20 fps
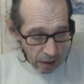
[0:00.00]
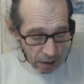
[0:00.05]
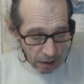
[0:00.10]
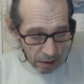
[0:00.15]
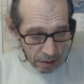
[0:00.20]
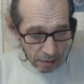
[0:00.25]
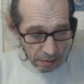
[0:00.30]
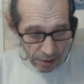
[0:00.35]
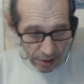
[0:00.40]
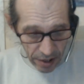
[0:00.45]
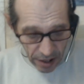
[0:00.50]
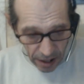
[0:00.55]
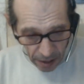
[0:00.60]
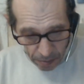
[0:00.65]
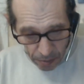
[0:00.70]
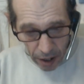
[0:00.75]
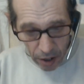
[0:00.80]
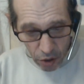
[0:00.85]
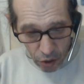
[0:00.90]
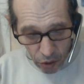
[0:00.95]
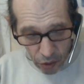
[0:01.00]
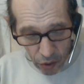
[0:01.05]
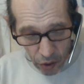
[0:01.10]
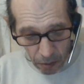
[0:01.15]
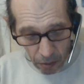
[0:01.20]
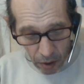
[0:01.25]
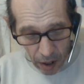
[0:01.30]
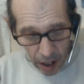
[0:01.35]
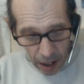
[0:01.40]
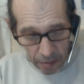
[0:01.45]
Euh, c'est peut-être
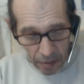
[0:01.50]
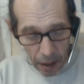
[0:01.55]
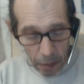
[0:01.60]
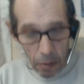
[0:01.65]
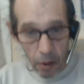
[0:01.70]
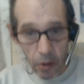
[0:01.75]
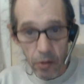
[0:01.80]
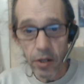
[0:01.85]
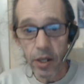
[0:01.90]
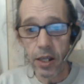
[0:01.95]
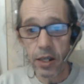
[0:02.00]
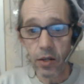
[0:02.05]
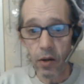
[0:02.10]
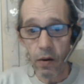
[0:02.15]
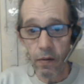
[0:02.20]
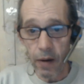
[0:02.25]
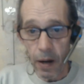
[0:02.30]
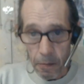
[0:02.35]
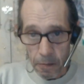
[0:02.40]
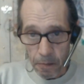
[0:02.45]
justement la mère borne qui s'en va.